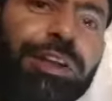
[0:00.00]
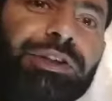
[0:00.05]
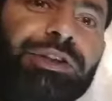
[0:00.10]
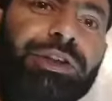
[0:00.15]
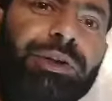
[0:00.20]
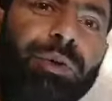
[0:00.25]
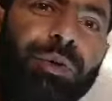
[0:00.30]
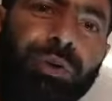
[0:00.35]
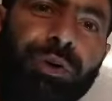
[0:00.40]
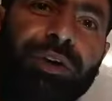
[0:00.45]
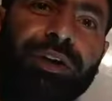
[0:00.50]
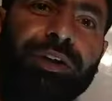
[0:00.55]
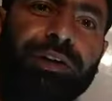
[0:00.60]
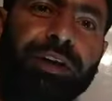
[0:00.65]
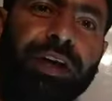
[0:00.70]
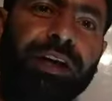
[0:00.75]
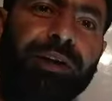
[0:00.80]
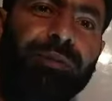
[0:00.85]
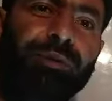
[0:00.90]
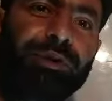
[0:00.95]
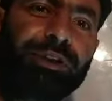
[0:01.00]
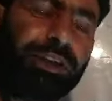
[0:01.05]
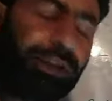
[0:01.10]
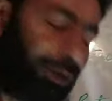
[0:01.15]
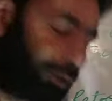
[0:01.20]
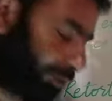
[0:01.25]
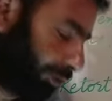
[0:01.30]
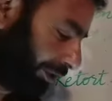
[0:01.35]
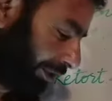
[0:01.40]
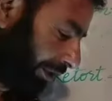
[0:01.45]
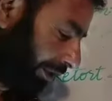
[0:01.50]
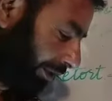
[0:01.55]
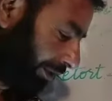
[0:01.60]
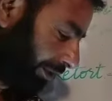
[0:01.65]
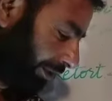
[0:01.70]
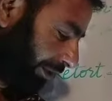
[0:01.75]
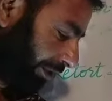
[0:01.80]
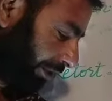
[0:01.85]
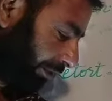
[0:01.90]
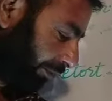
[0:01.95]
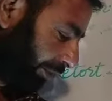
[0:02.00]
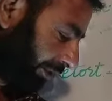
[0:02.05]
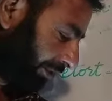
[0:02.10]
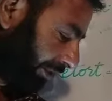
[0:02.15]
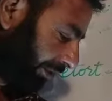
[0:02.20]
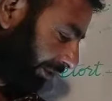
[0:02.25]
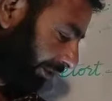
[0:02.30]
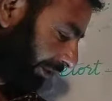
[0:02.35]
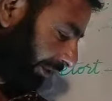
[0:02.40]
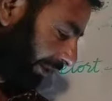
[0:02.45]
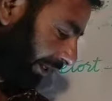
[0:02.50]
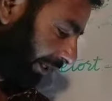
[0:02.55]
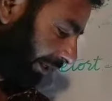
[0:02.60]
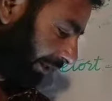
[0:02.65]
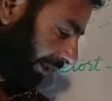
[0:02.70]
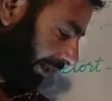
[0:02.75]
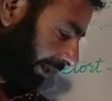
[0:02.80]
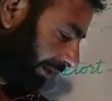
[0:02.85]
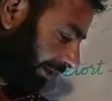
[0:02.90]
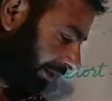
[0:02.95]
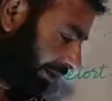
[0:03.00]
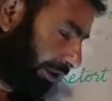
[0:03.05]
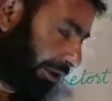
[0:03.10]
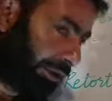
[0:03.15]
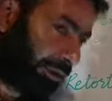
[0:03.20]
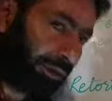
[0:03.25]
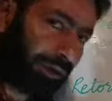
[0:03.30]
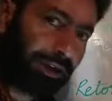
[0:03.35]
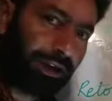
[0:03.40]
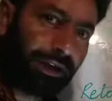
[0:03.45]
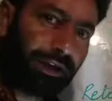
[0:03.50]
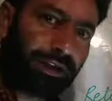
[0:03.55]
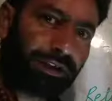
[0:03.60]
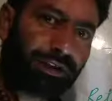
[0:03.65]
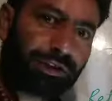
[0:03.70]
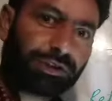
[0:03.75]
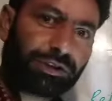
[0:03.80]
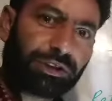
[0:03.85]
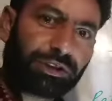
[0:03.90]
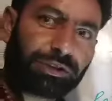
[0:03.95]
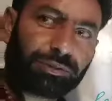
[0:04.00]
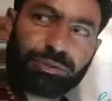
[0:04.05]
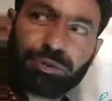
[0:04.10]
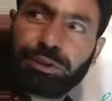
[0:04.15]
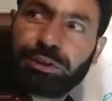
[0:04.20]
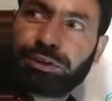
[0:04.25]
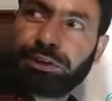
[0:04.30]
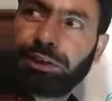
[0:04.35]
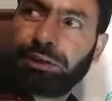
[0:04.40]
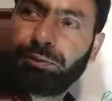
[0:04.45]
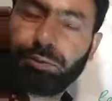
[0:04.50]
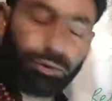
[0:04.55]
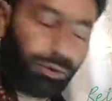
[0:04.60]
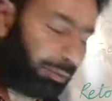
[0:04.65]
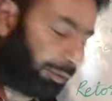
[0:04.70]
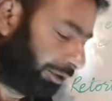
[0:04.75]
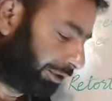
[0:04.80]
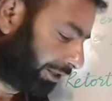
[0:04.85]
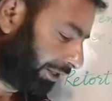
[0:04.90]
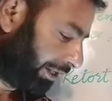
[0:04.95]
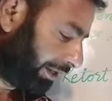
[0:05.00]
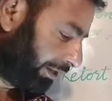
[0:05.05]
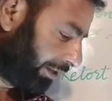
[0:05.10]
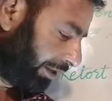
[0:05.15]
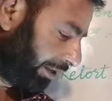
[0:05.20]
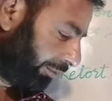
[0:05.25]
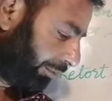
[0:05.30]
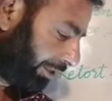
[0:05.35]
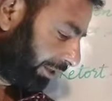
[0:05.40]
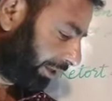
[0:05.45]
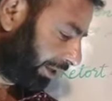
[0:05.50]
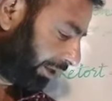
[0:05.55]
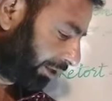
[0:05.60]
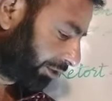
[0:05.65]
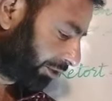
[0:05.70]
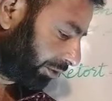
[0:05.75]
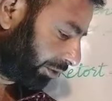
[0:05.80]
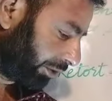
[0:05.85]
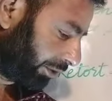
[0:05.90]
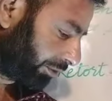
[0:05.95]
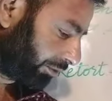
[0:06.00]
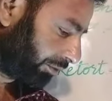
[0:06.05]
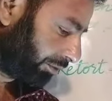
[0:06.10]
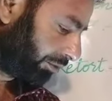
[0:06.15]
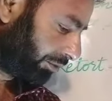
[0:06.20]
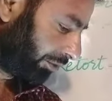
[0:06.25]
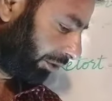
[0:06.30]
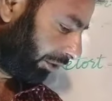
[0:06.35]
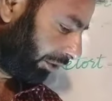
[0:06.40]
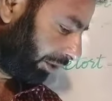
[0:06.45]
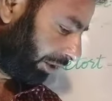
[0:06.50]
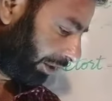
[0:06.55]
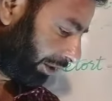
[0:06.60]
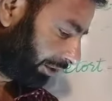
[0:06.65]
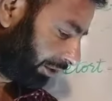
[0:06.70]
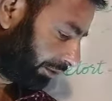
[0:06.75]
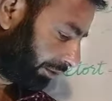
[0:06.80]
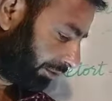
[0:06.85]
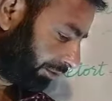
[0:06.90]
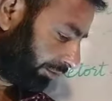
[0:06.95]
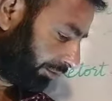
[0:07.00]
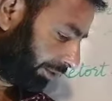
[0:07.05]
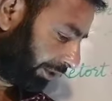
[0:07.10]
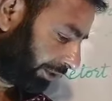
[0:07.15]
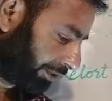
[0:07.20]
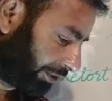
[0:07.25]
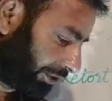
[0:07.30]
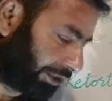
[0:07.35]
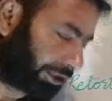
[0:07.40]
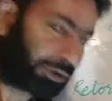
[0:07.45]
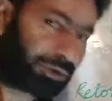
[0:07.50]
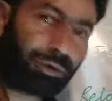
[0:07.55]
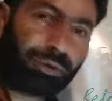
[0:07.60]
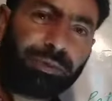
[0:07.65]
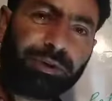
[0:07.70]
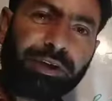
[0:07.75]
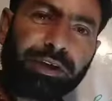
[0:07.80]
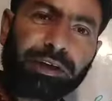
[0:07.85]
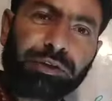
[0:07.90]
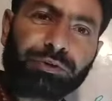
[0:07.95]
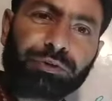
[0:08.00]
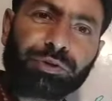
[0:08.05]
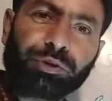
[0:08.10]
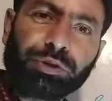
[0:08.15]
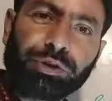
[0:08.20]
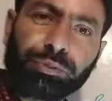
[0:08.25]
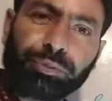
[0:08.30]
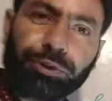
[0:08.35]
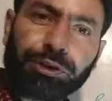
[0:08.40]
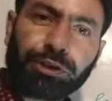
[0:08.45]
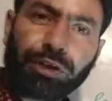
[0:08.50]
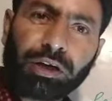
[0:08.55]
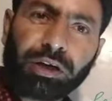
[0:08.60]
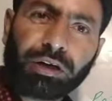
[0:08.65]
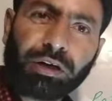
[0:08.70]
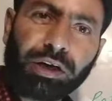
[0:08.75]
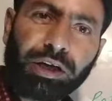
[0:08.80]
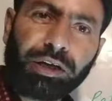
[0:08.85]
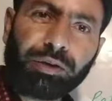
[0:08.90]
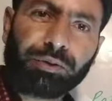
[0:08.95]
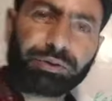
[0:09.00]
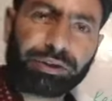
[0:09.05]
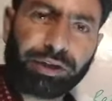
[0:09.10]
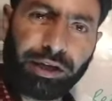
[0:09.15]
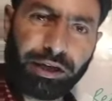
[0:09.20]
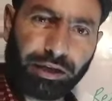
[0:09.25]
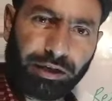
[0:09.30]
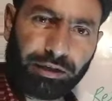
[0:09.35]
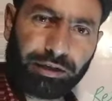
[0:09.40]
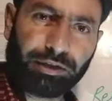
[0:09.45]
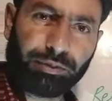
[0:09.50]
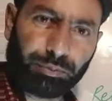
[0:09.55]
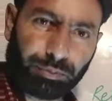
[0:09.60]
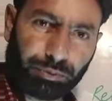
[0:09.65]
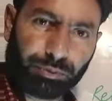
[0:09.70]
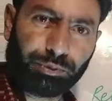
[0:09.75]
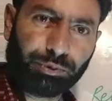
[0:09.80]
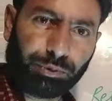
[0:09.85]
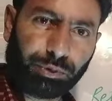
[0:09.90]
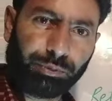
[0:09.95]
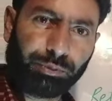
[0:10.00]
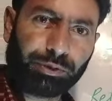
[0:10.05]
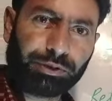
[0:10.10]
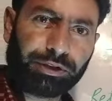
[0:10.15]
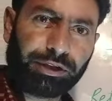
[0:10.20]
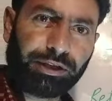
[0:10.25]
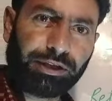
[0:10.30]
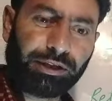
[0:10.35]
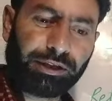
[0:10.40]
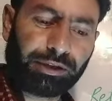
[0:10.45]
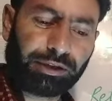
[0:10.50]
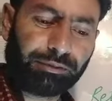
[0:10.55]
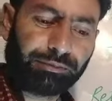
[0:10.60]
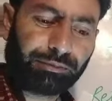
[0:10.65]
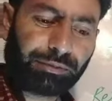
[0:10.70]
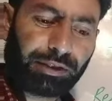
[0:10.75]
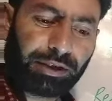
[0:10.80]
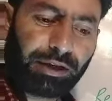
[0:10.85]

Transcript: किसी और की तारीफ हो जाए इसको ये पसंद नहीं था तो ये इस चीज इसलिए वो बोलती है पीका का सौर डॉग बट शी इज सो प्यार क्योंकि पीका काले होते हैं ये उनको बोलते हैं ये